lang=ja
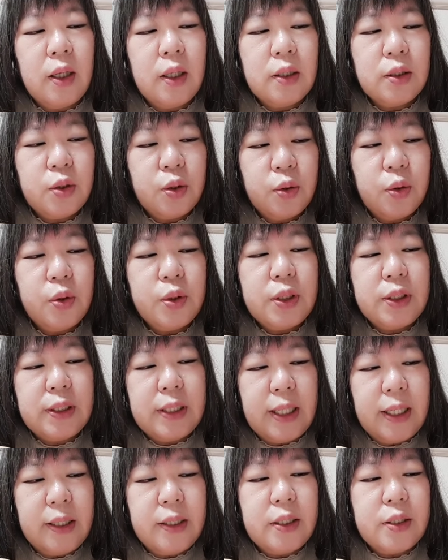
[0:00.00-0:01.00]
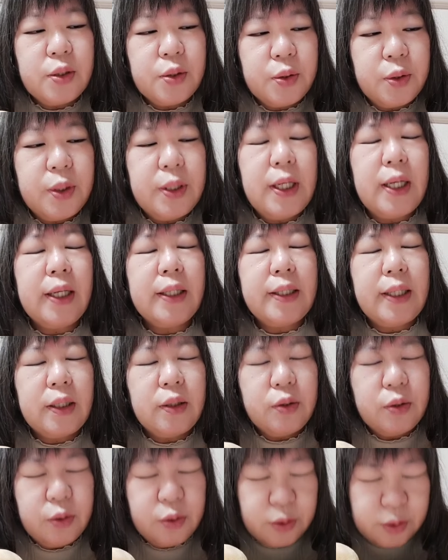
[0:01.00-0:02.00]
その時代に作り上げた
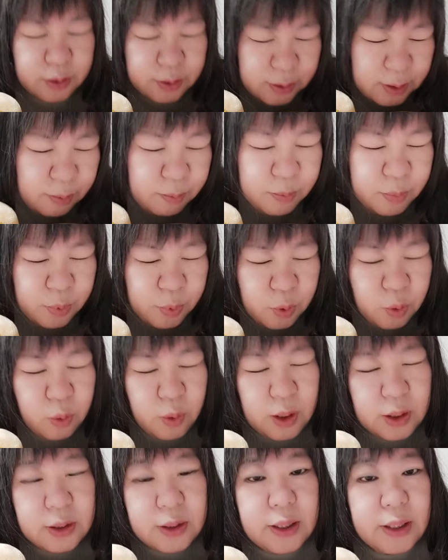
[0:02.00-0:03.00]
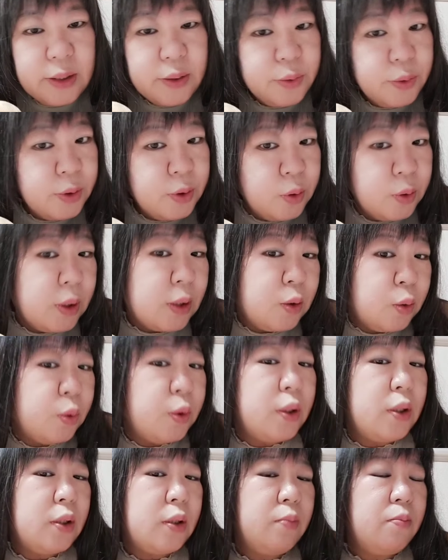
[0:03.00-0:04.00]
ルール全部壊していく人だそうです。